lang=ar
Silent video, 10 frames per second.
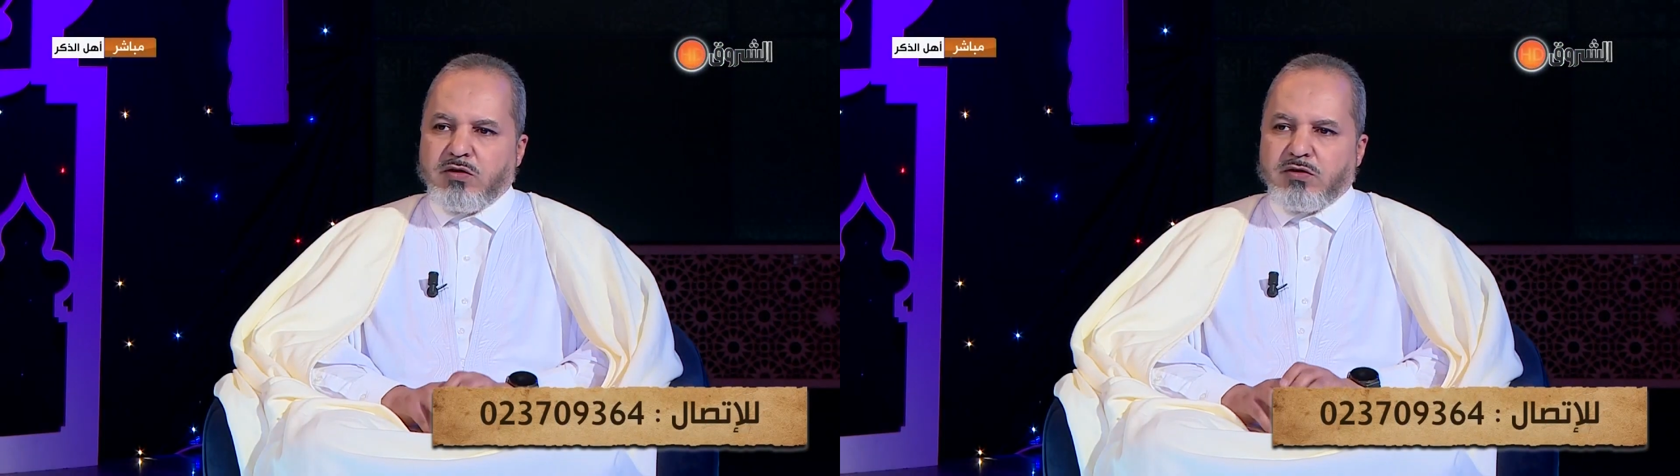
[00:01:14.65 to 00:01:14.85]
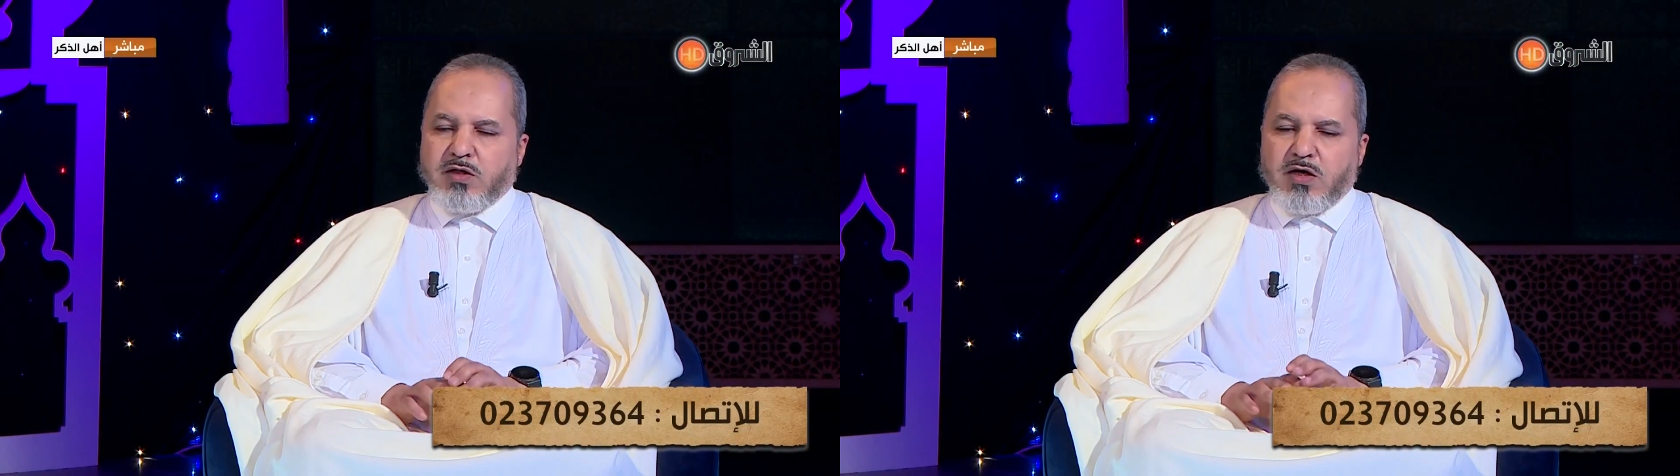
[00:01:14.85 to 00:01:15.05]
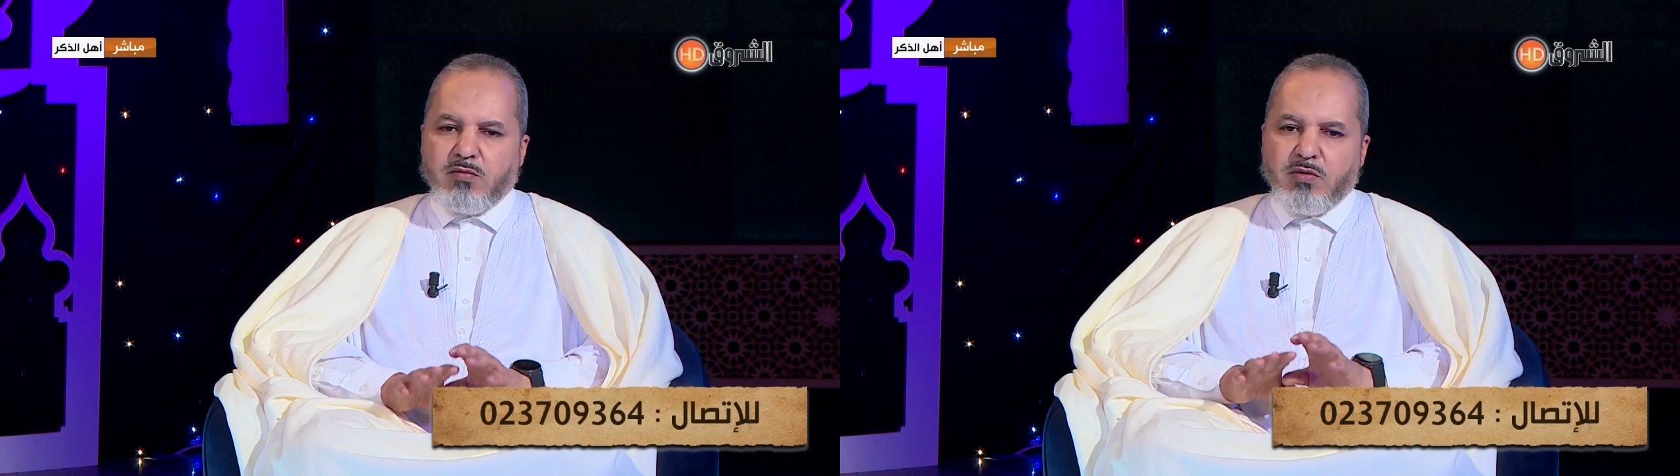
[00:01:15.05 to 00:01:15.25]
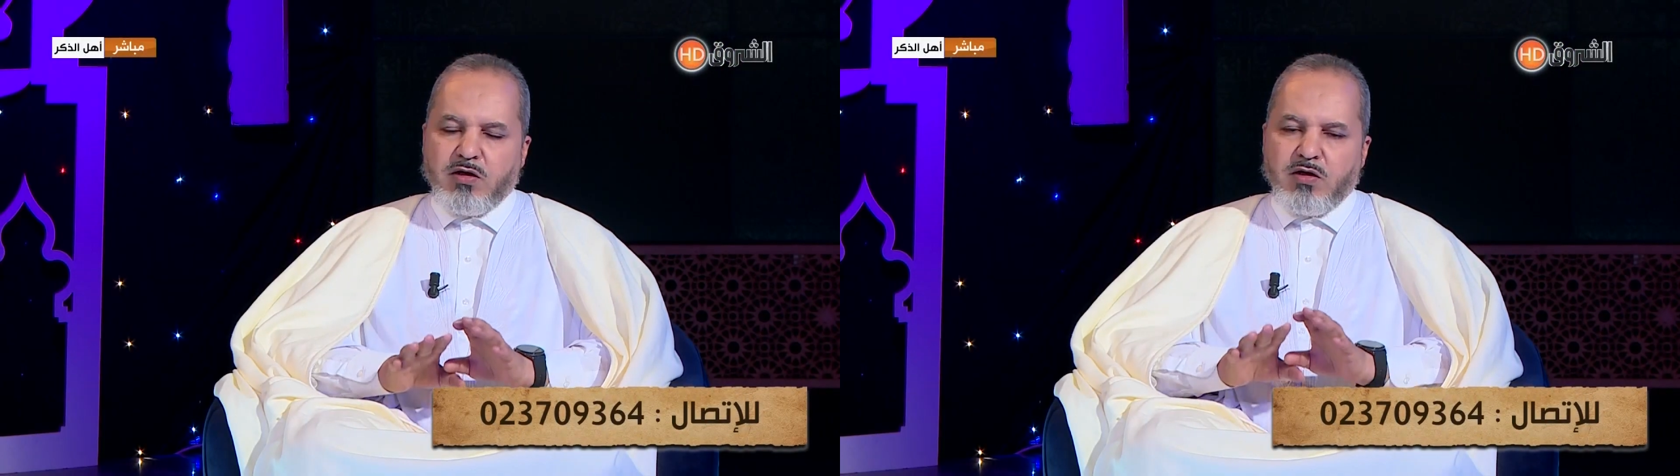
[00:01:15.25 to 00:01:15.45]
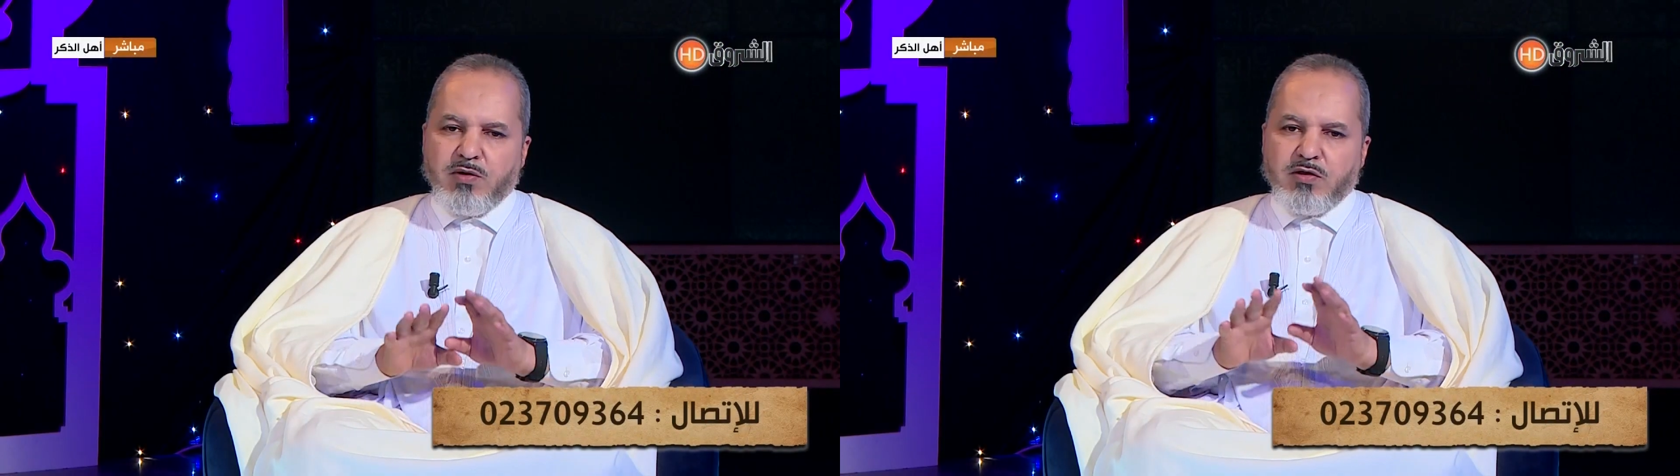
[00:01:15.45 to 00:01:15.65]
صار
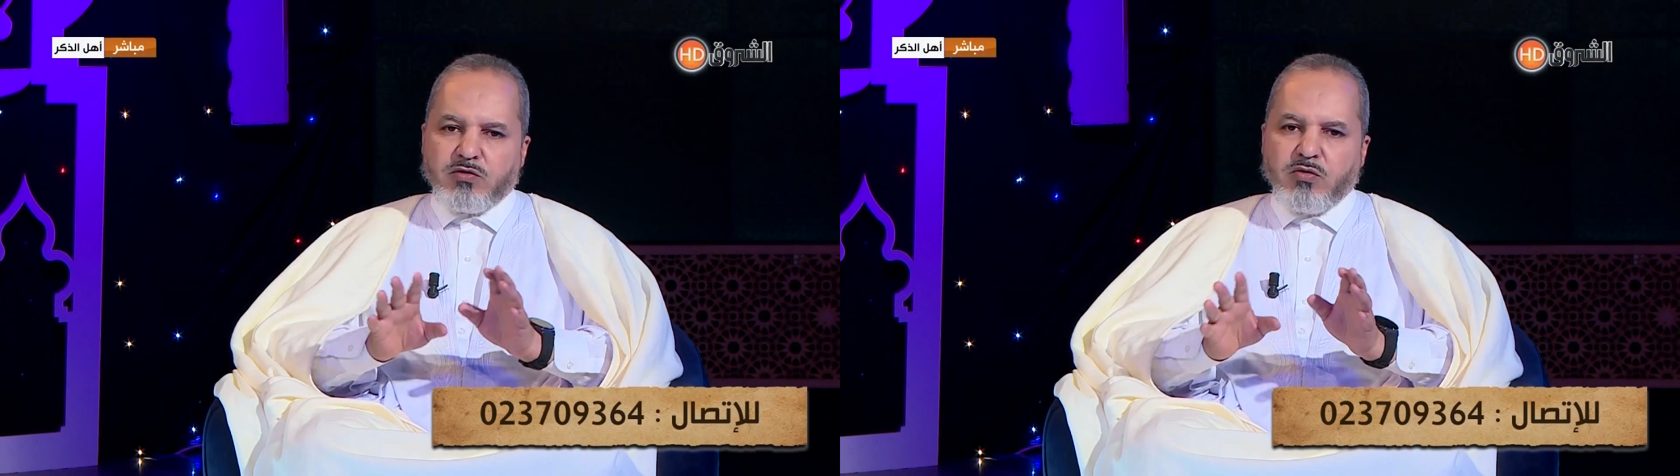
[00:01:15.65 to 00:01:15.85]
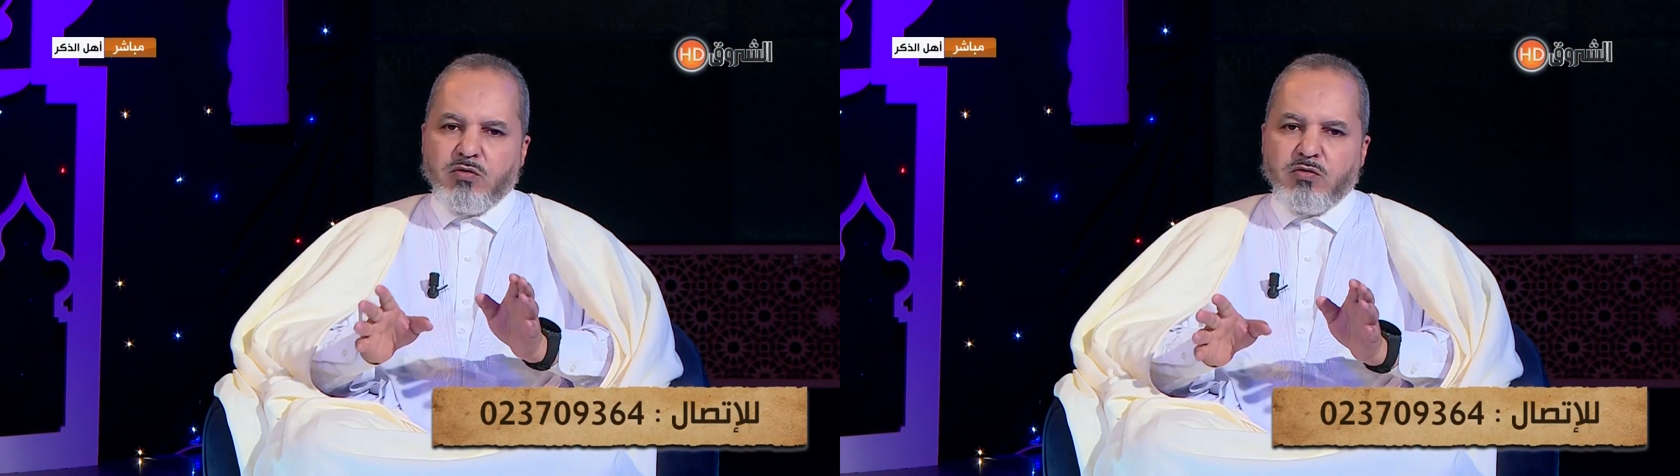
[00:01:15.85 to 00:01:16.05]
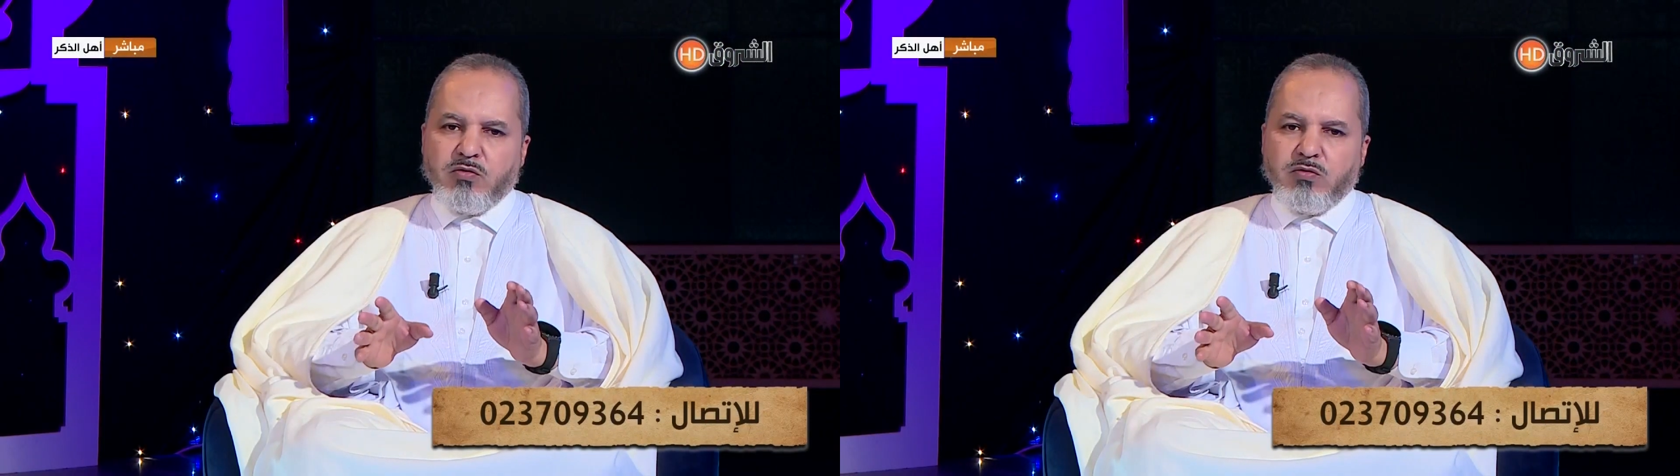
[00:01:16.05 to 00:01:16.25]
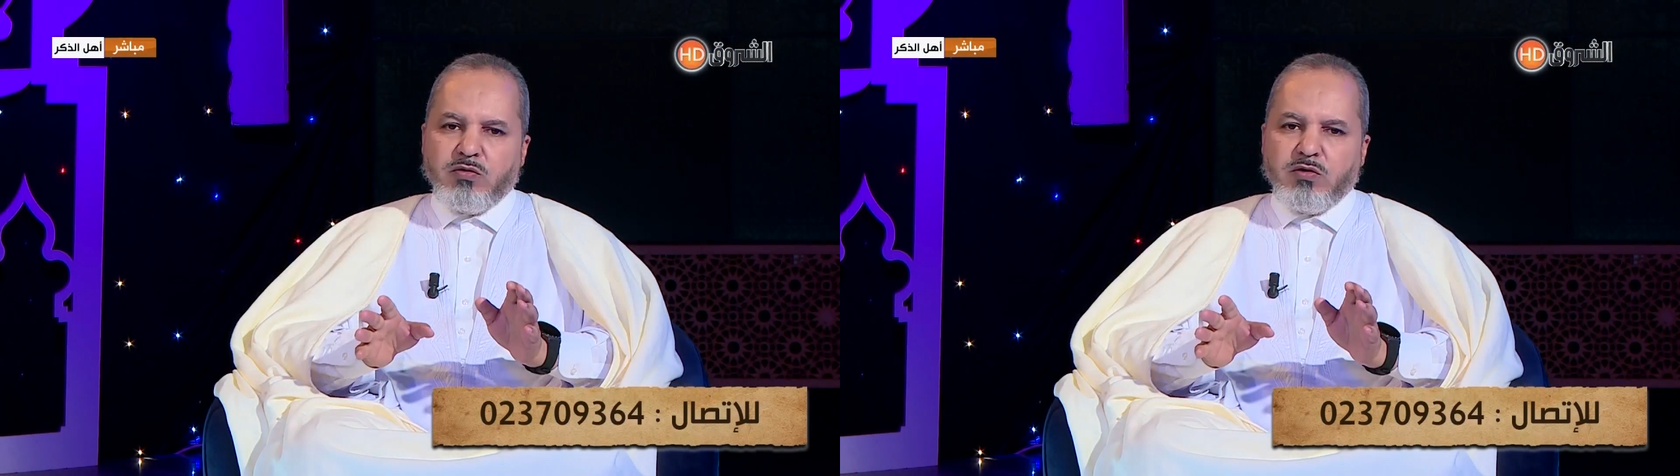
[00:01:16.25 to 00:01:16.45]
مال الميت كله